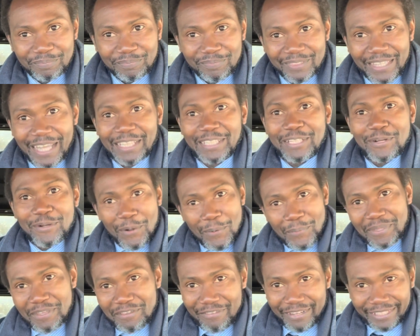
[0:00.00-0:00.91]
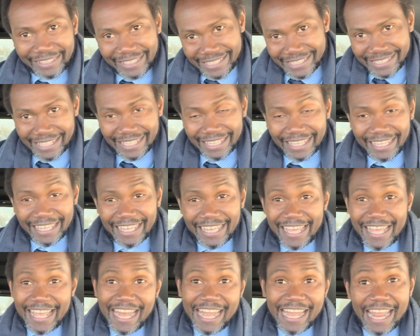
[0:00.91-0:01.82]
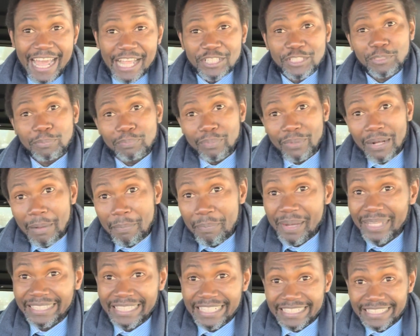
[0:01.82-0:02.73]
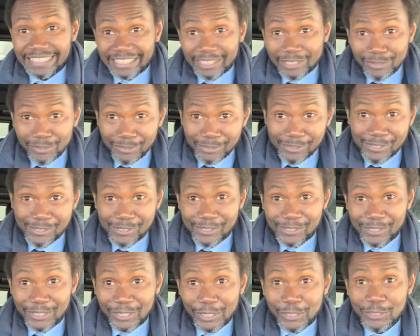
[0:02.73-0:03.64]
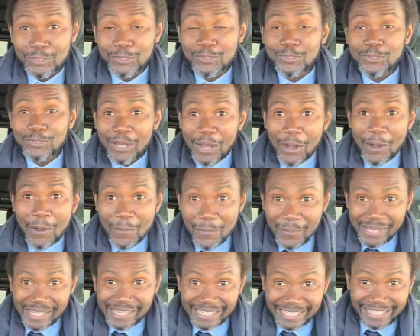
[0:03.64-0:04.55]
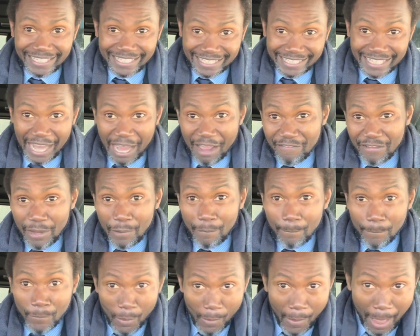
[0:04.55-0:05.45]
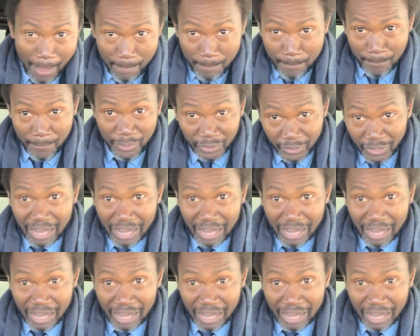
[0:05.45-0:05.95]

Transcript: dans des groupes de VTC. Là, tu pourras partager des courses tu as commencé déjà avec un peu,